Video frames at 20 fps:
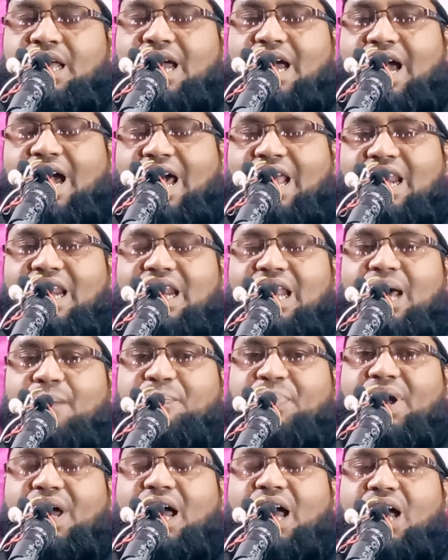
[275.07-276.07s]
আল্লাহ
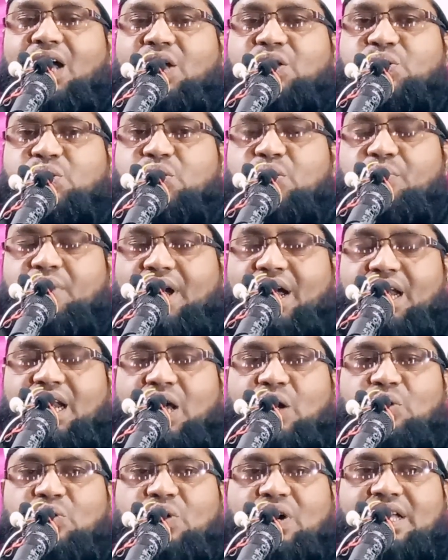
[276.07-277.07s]
পাক
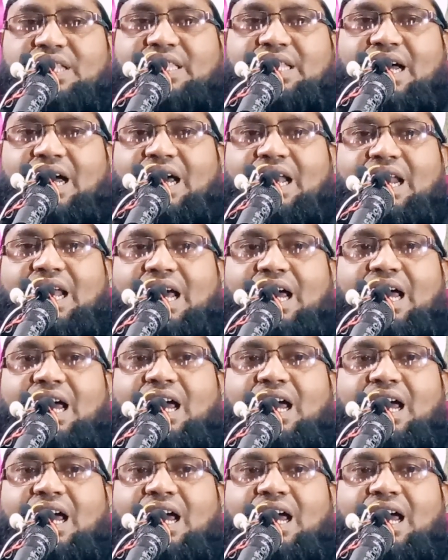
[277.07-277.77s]
সুবাহানাহুয়া তালা